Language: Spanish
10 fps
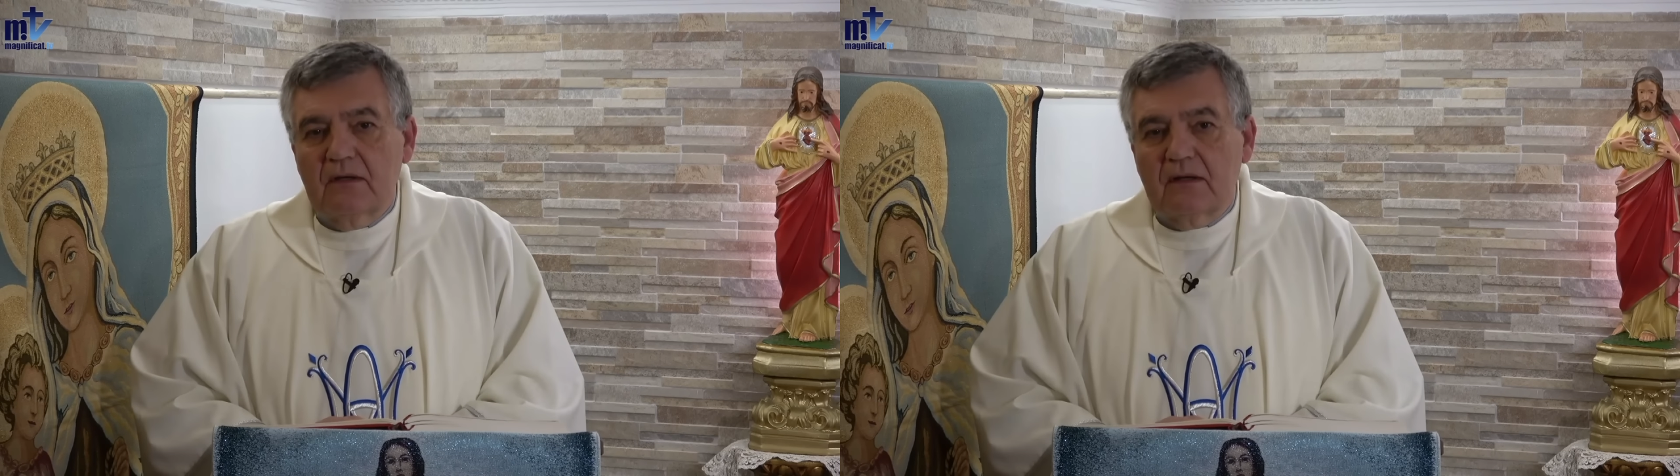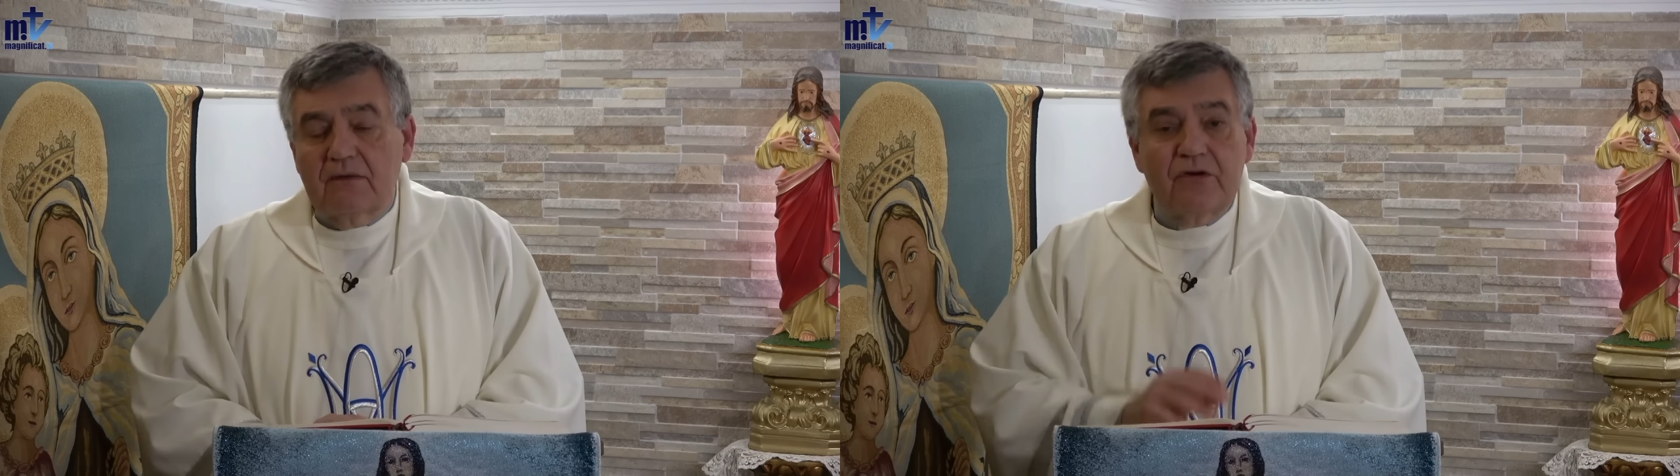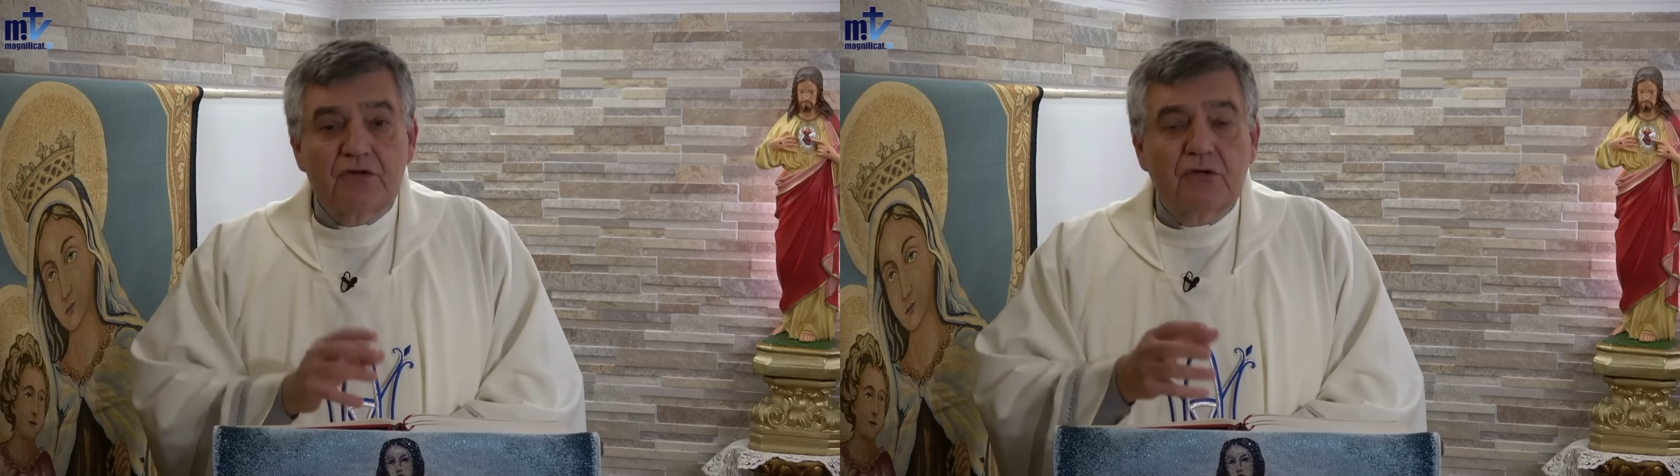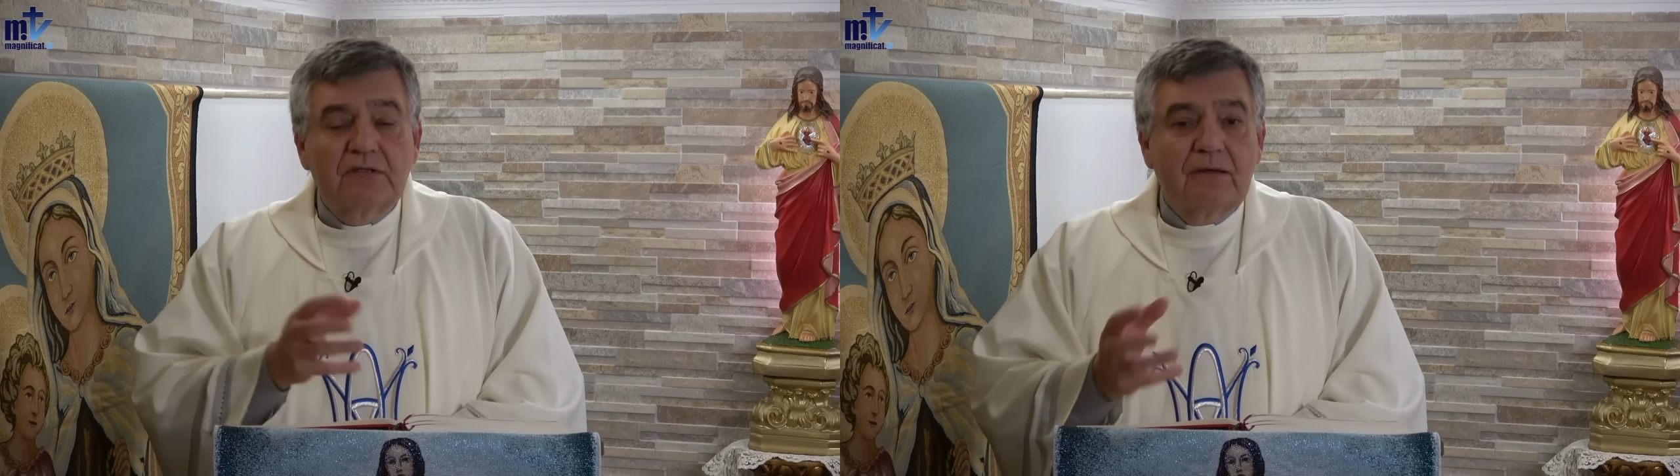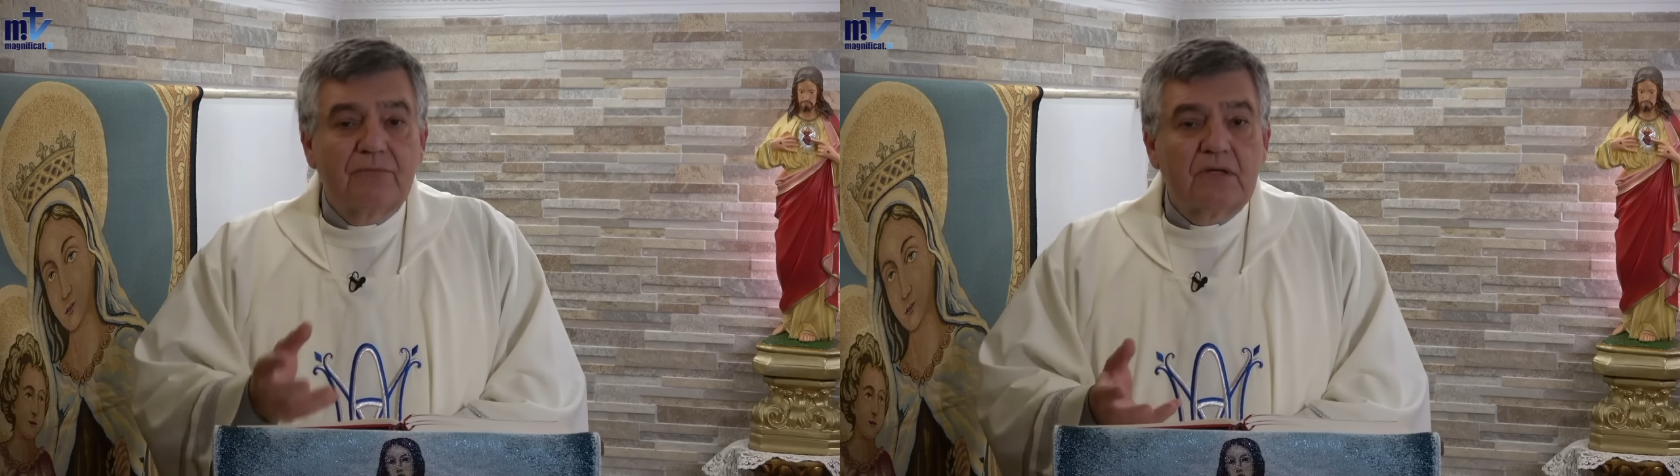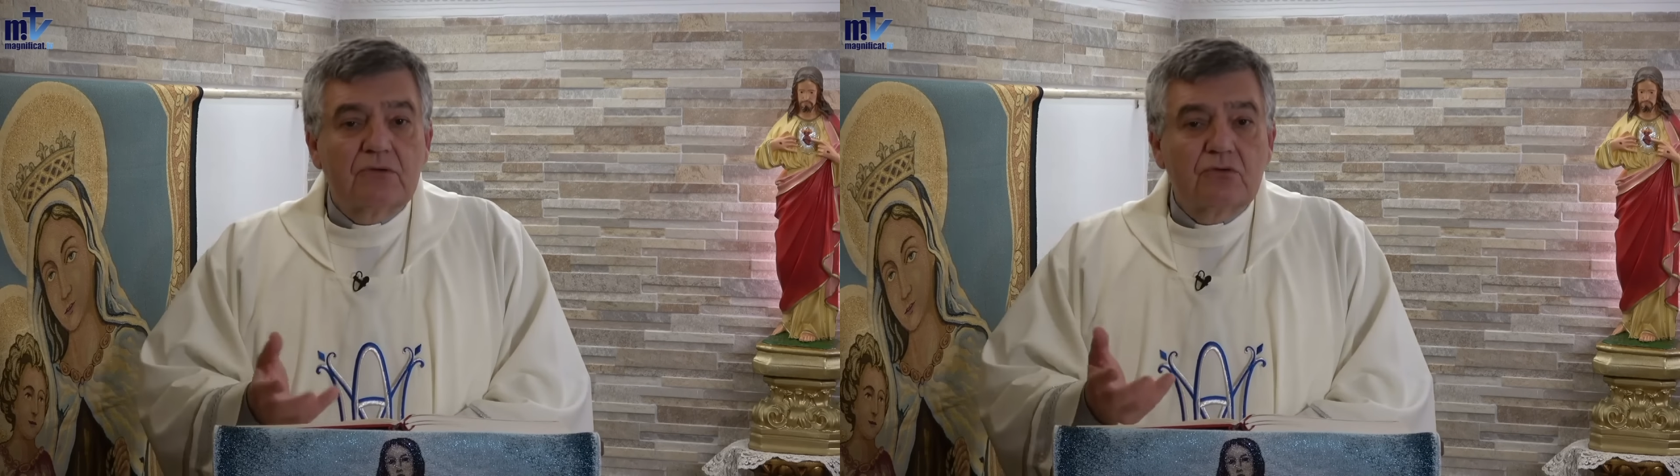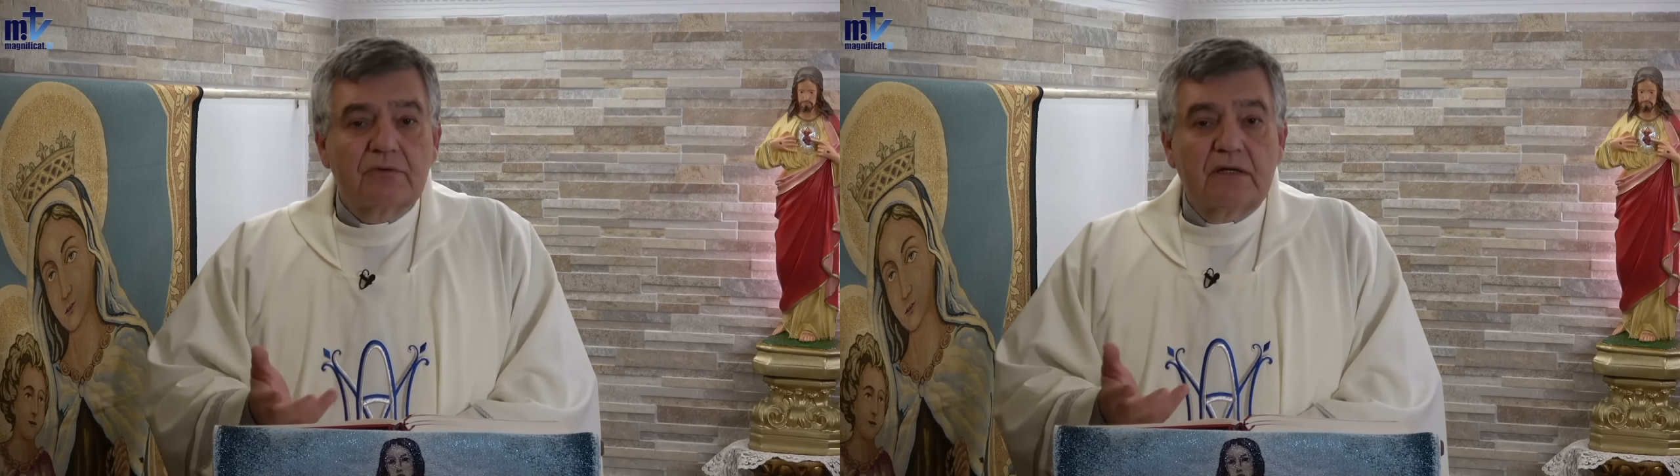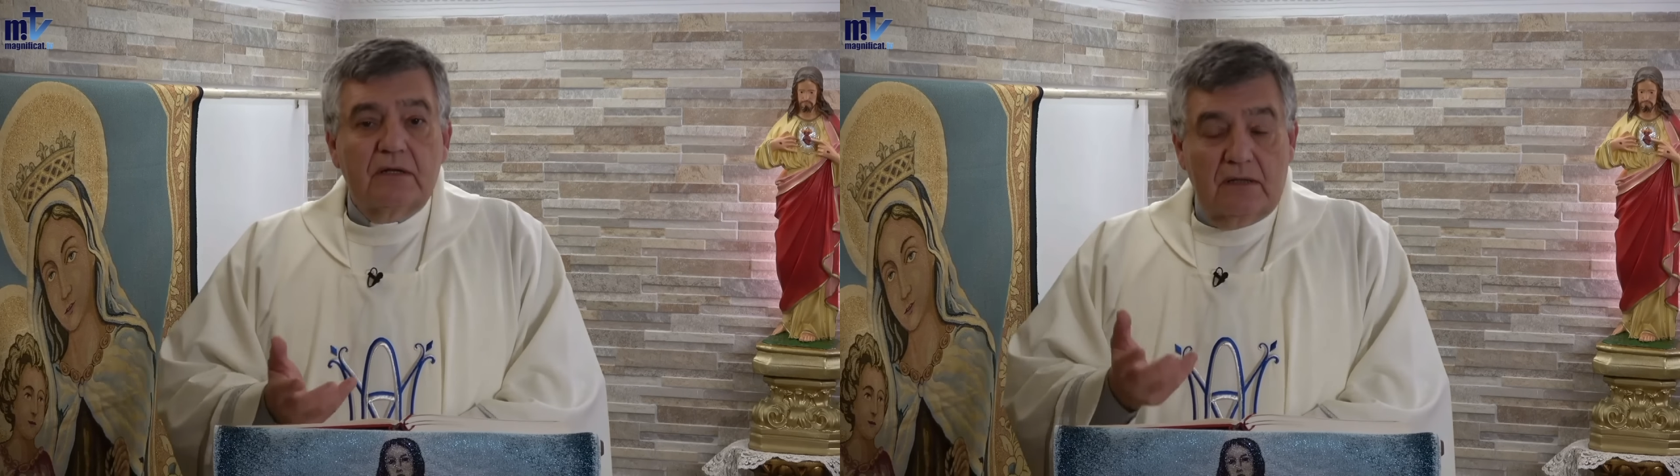Reflexiona también sobre